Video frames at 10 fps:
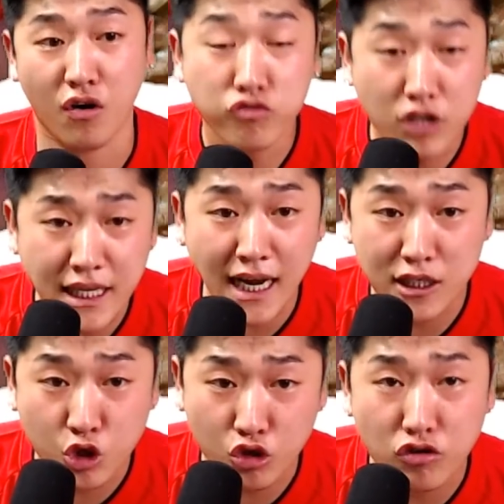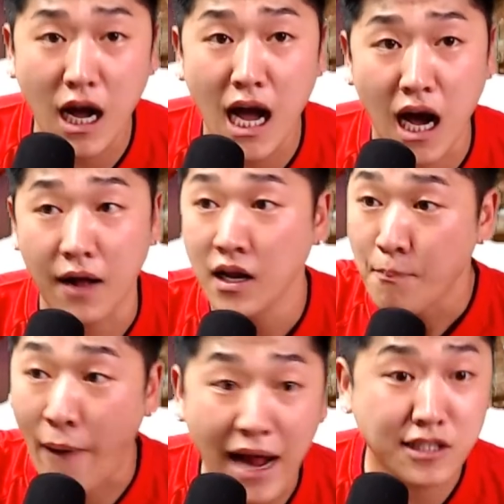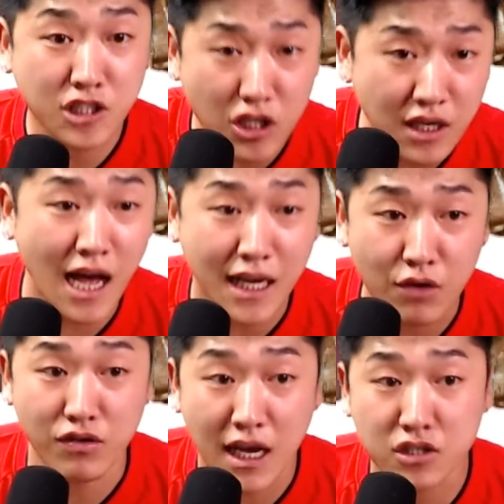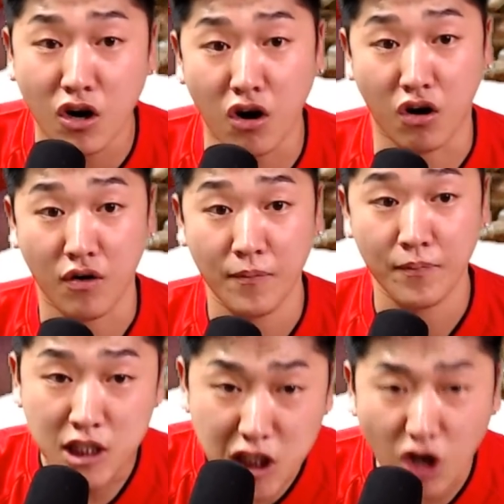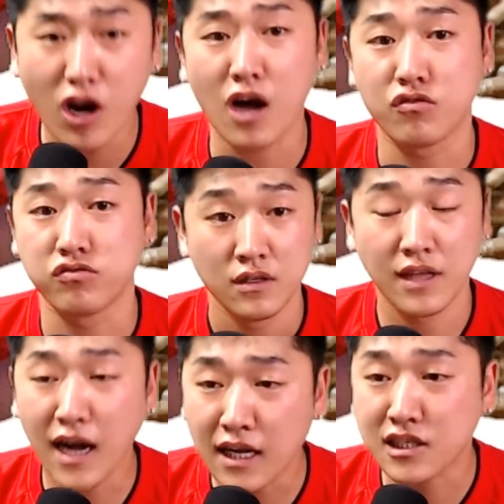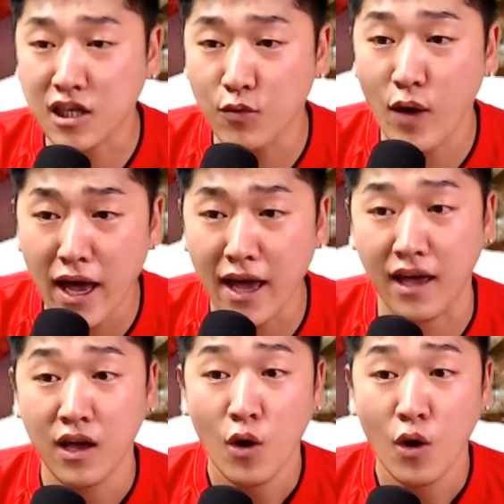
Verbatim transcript: 우리나라 축구가 발전을 하기 위해서 이거라고 내가 지금 왜,